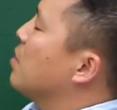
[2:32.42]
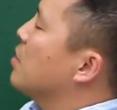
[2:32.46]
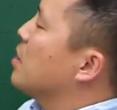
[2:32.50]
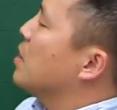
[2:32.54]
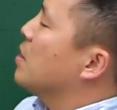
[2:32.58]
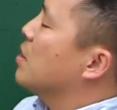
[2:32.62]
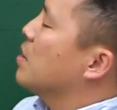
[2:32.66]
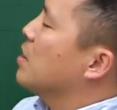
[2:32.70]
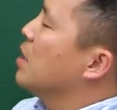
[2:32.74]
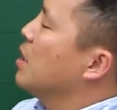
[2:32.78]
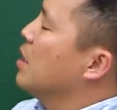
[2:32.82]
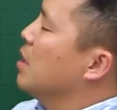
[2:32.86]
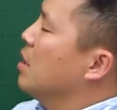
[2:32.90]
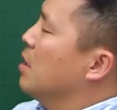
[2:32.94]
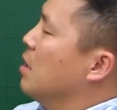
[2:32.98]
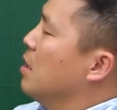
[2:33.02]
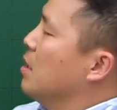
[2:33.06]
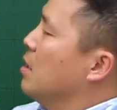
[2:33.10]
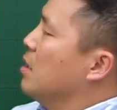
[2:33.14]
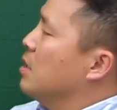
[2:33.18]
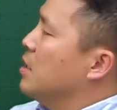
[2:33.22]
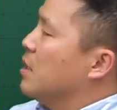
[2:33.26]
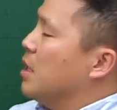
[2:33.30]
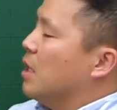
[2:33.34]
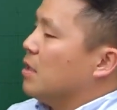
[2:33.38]
것은
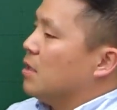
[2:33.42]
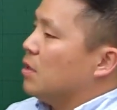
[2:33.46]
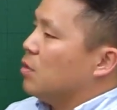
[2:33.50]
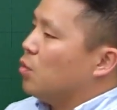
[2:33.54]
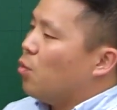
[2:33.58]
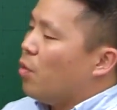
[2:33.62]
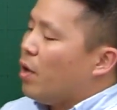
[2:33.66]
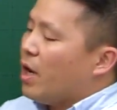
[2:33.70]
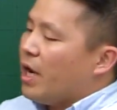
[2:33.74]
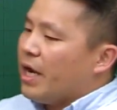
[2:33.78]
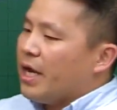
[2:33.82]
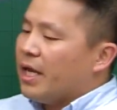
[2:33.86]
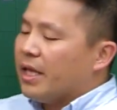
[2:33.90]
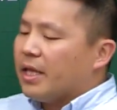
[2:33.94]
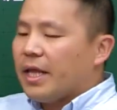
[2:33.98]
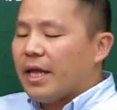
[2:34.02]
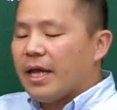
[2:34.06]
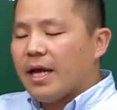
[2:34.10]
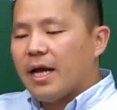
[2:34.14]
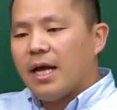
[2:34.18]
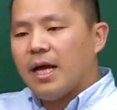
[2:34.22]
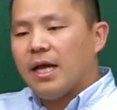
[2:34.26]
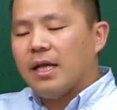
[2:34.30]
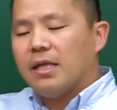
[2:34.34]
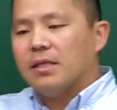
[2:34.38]
자, 노화에
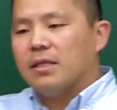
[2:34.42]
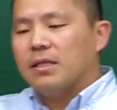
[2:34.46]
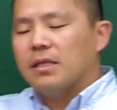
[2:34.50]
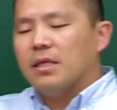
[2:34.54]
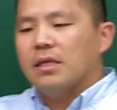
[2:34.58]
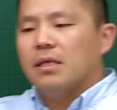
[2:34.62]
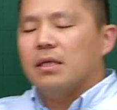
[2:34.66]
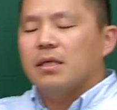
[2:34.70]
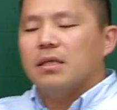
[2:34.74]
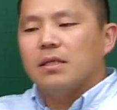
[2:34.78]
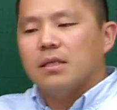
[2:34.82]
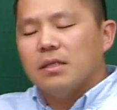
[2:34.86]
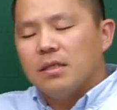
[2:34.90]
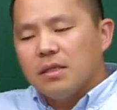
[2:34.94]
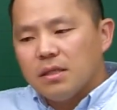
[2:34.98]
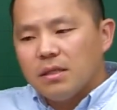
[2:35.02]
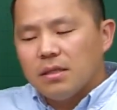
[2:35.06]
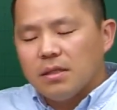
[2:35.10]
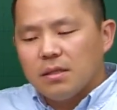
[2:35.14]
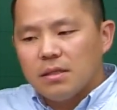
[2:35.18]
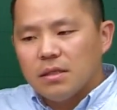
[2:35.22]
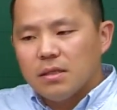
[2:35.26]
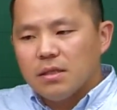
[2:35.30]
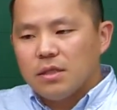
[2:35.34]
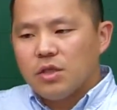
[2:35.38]
대한
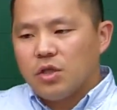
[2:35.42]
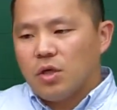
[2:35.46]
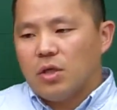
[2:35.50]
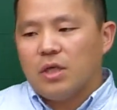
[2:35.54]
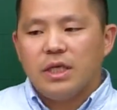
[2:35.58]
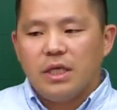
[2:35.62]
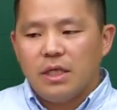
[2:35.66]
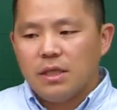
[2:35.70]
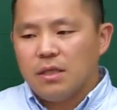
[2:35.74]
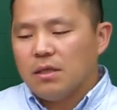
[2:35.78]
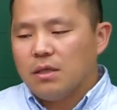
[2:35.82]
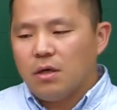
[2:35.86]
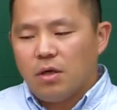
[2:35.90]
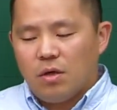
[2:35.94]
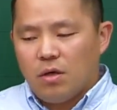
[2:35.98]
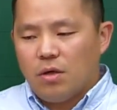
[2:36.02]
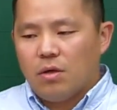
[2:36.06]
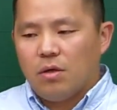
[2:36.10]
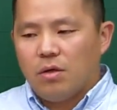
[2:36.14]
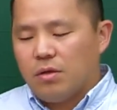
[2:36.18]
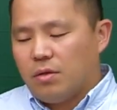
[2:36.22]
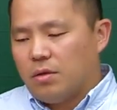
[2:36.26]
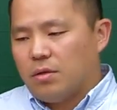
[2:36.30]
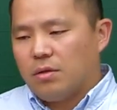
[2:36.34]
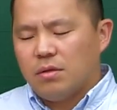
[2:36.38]
이,
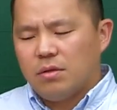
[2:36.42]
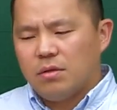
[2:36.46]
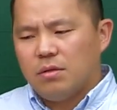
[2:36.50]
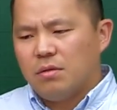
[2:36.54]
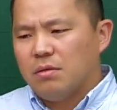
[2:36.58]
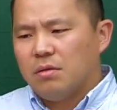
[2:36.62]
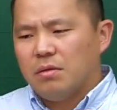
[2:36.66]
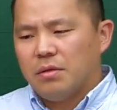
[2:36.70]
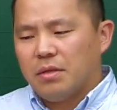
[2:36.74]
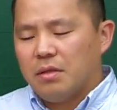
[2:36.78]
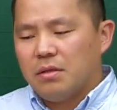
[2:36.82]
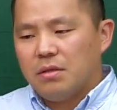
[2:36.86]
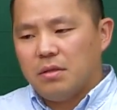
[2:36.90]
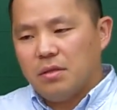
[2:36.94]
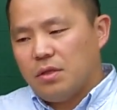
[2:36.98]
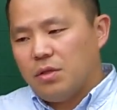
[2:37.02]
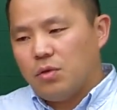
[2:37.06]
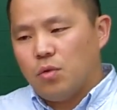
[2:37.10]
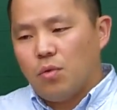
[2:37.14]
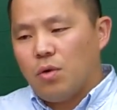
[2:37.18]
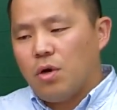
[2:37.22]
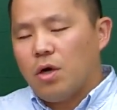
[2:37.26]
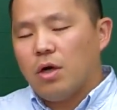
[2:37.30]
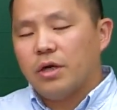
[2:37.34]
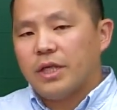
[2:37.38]
어,
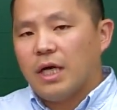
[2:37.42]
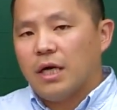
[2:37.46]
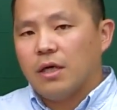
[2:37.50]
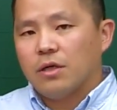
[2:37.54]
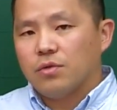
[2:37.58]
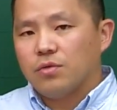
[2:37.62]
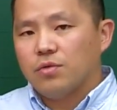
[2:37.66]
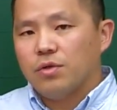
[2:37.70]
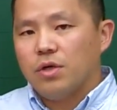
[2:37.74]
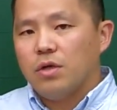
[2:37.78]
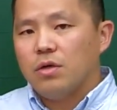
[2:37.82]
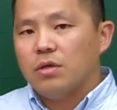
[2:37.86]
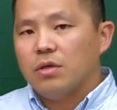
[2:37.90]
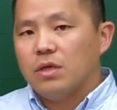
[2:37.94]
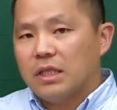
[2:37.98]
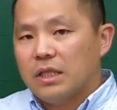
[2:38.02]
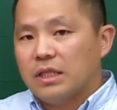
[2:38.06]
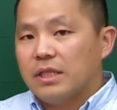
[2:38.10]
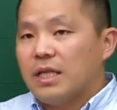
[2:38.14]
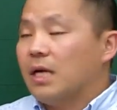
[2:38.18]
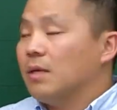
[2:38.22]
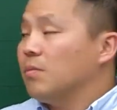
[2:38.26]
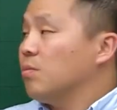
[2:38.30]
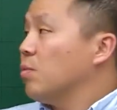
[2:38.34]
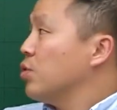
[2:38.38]
용어가 나왔고요.
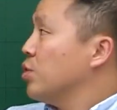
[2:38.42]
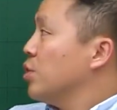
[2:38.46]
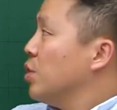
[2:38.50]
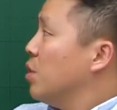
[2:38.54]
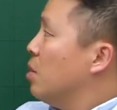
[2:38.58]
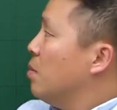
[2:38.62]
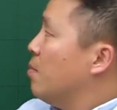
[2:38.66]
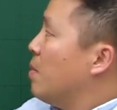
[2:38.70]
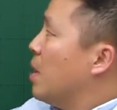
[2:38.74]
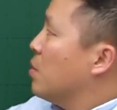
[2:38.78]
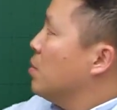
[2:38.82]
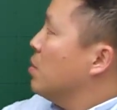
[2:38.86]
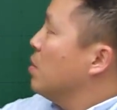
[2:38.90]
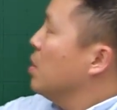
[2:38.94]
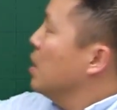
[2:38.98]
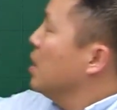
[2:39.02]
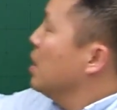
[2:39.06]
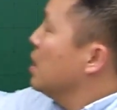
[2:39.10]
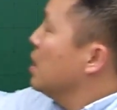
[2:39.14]
그 다음 뭐죠? 바로